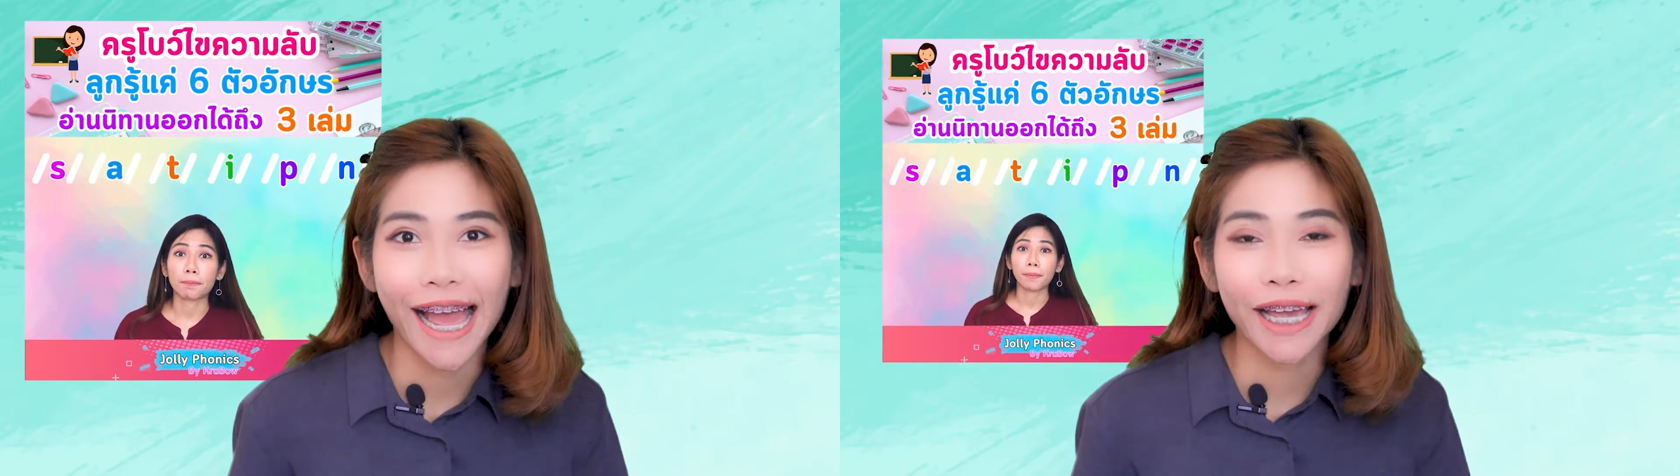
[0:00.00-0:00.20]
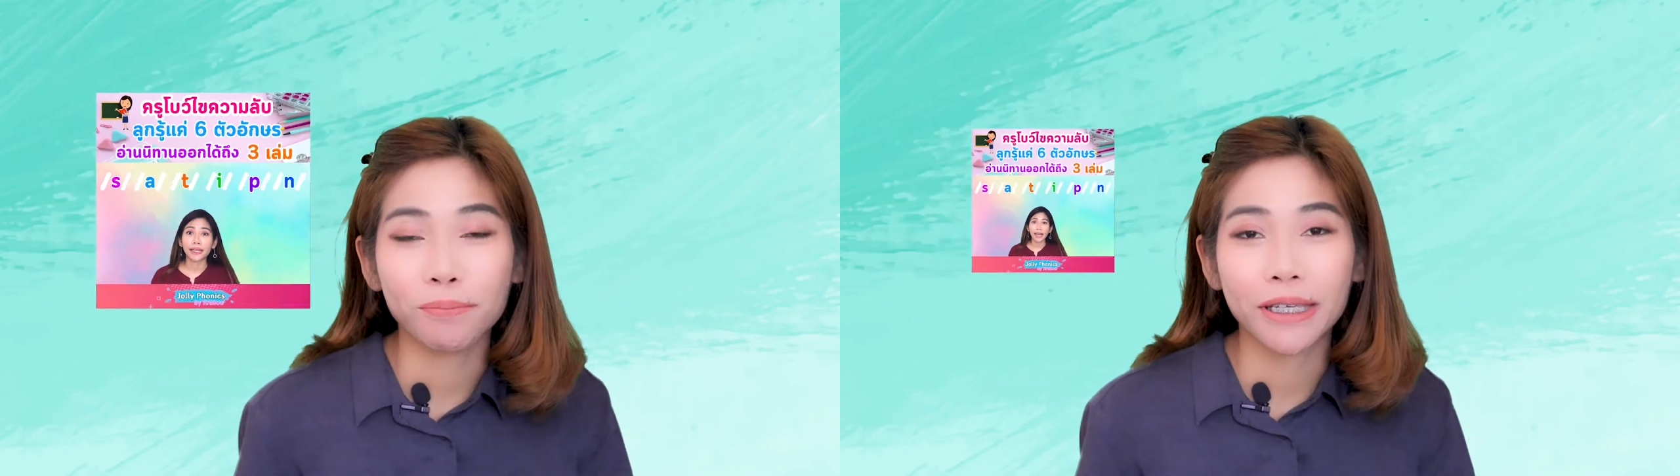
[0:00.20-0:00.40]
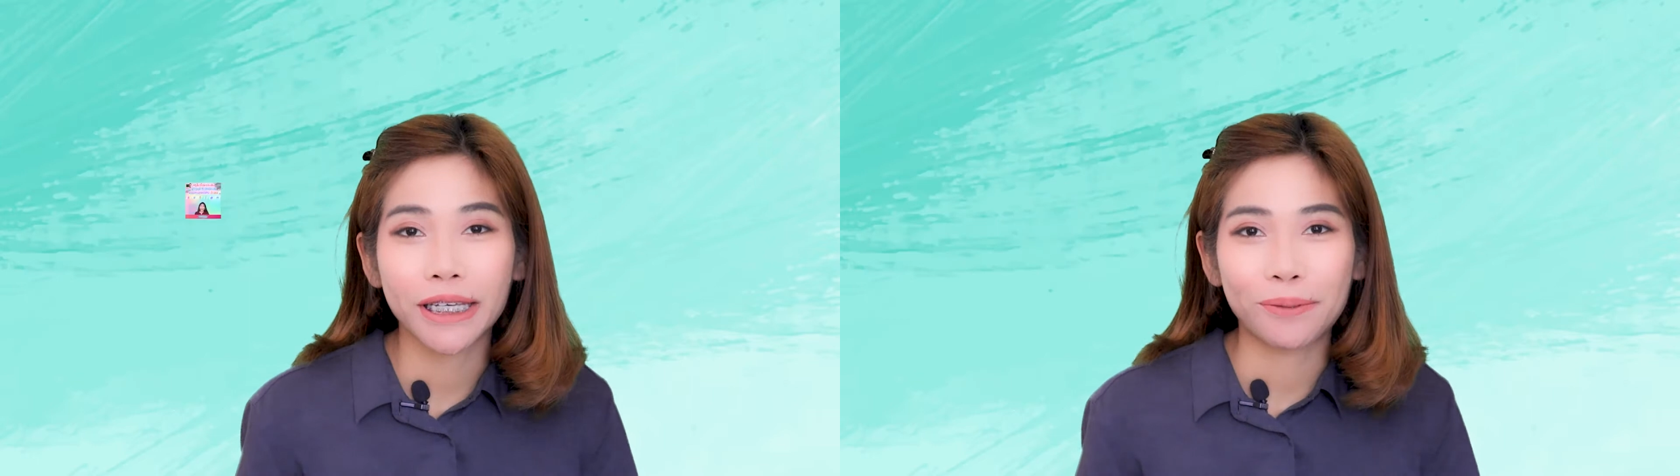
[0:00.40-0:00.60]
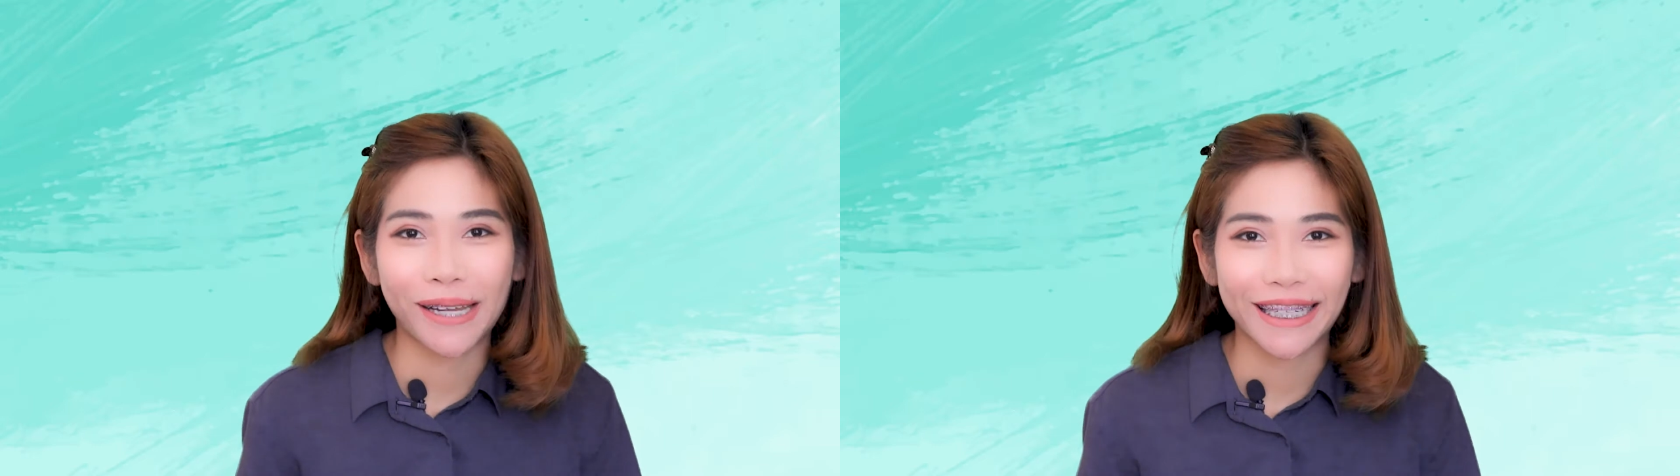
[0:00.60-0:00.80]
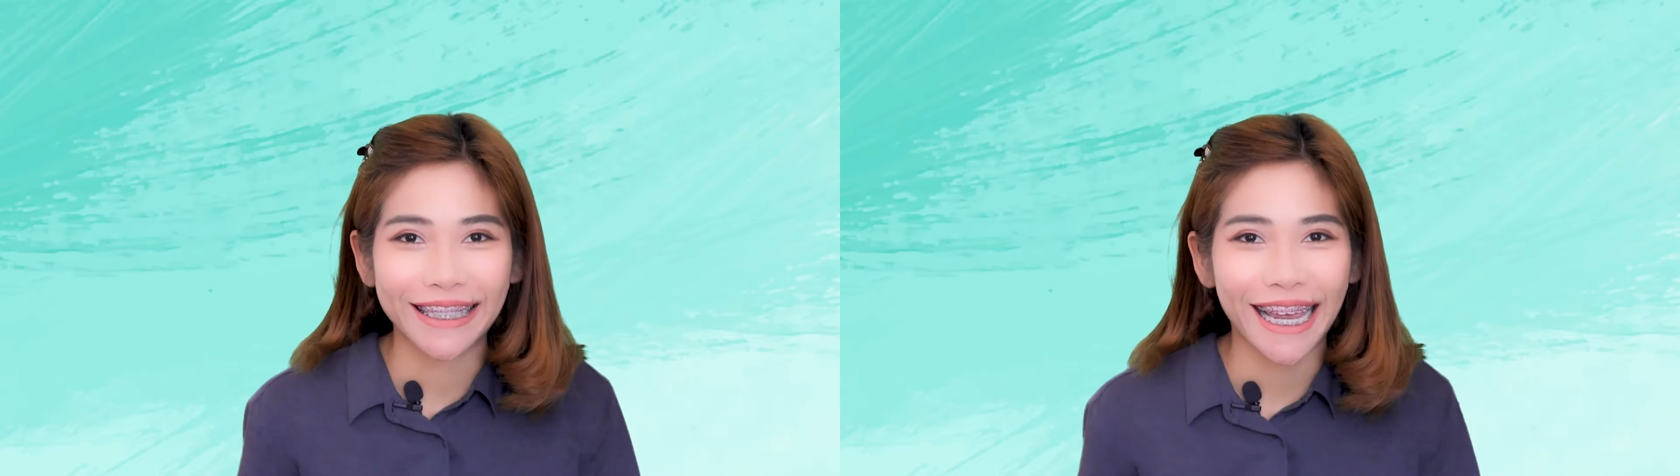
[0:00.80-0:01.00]
ได้มี
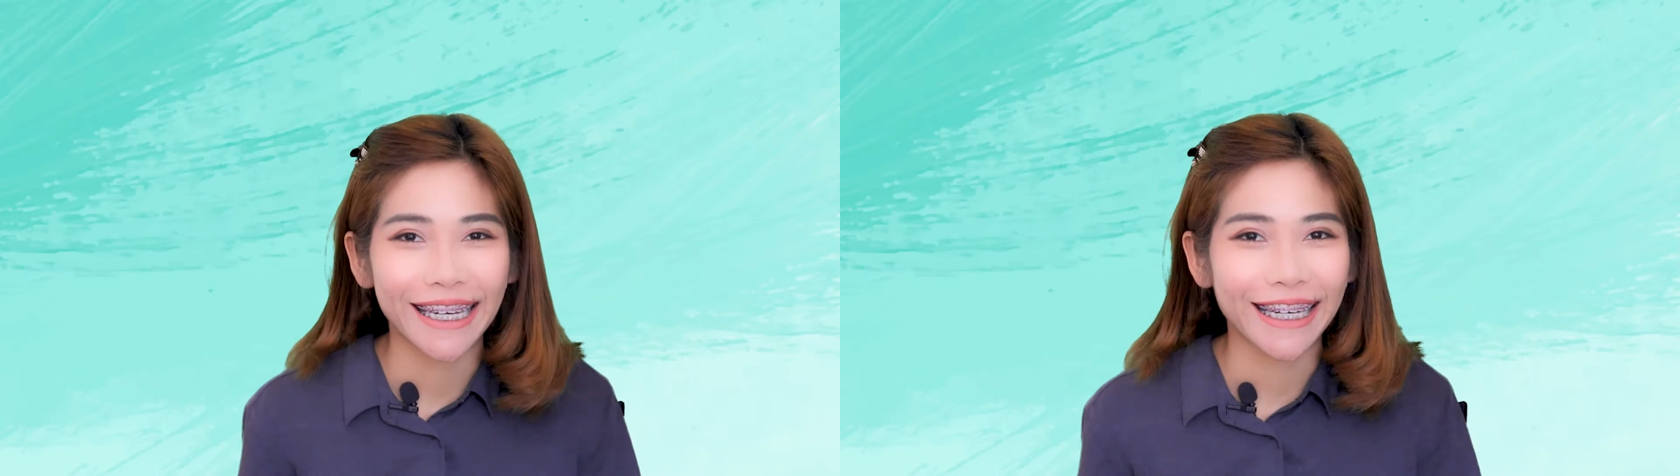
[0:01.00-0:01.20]
กำลังใจ